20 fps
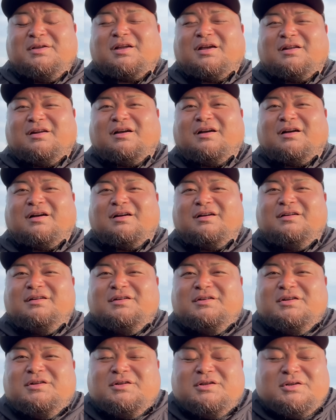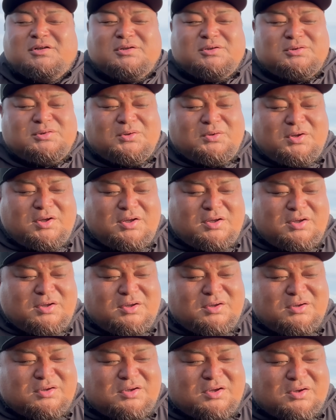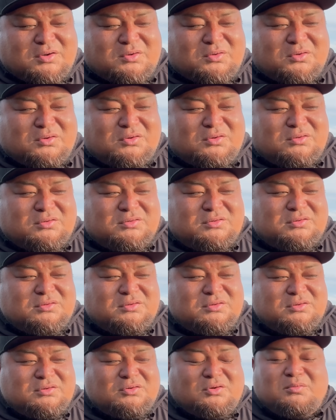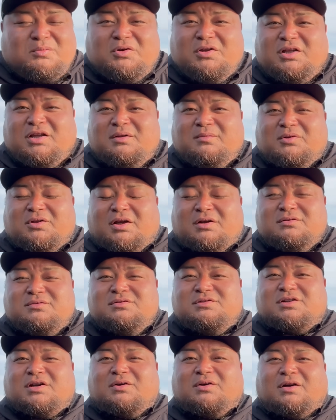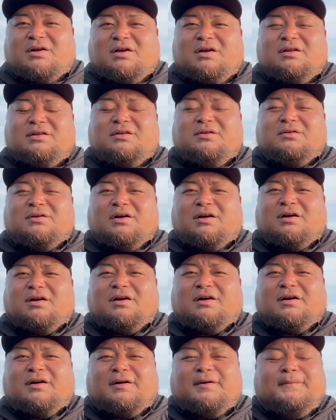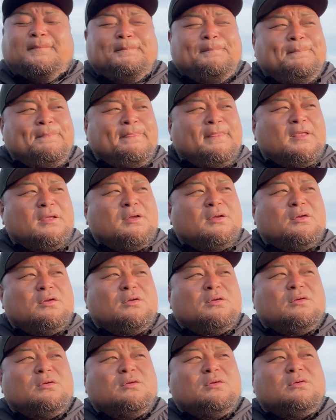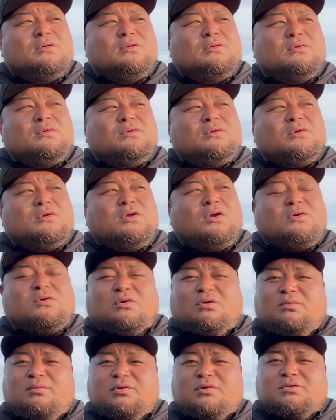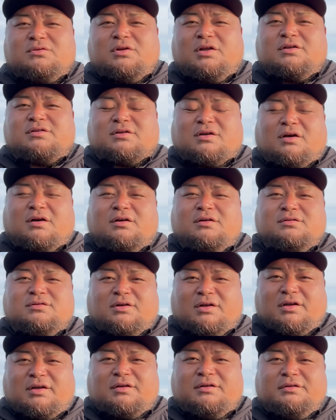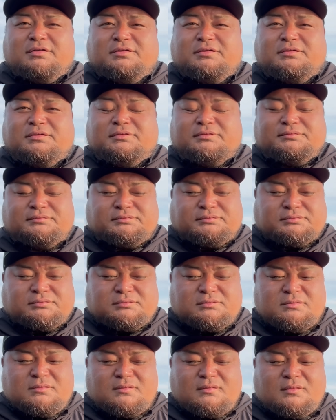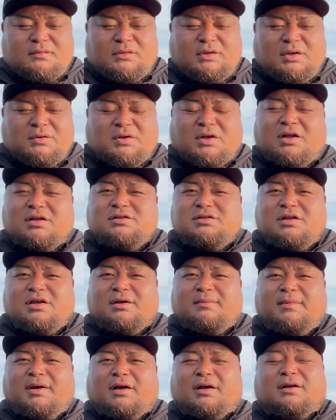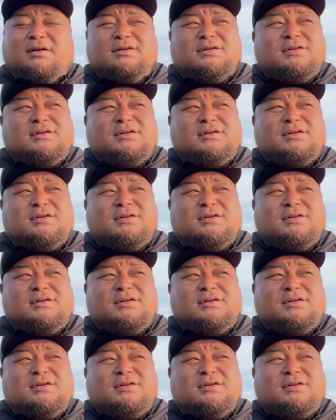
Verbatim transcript: たいな、それ結構思い出にもなるんちゃうかなっていうか、結構おもろくないですかそれ。っていう感じで、まあ、